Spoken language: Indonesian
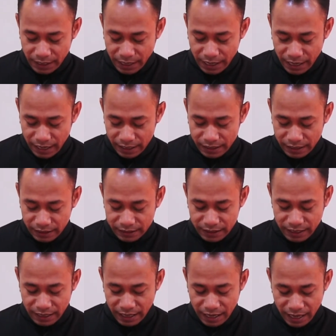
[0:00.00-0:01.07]
anak
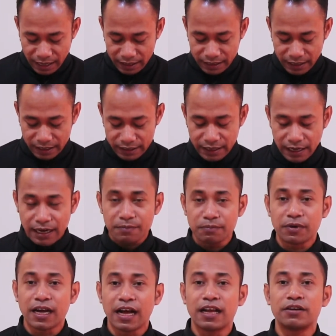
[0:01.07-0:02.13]
yang ada di
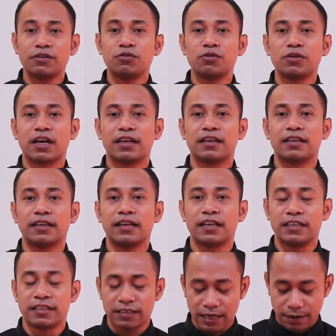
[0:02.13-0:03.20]
dalam kandungan
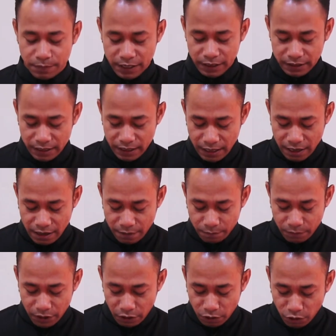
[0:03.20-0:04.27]
Elizabeth
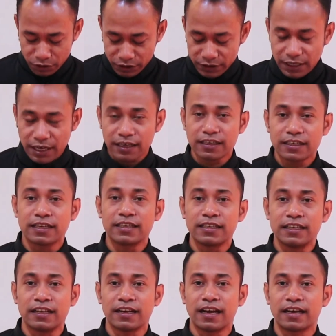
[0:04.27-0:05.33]
melonjak
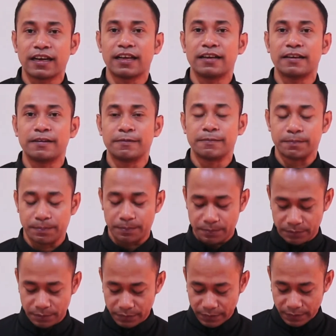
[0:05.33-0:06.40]
kegirangan
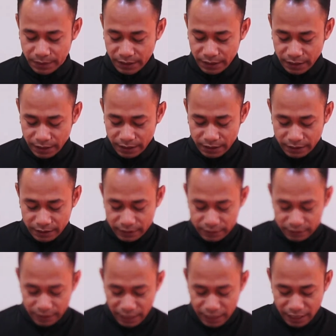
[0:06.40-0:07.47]

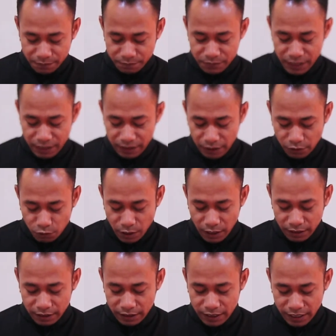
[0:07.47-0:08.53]
Salam yang
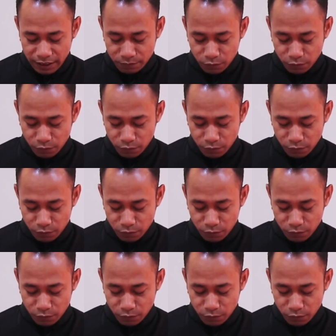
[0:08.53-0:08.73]
keluar dari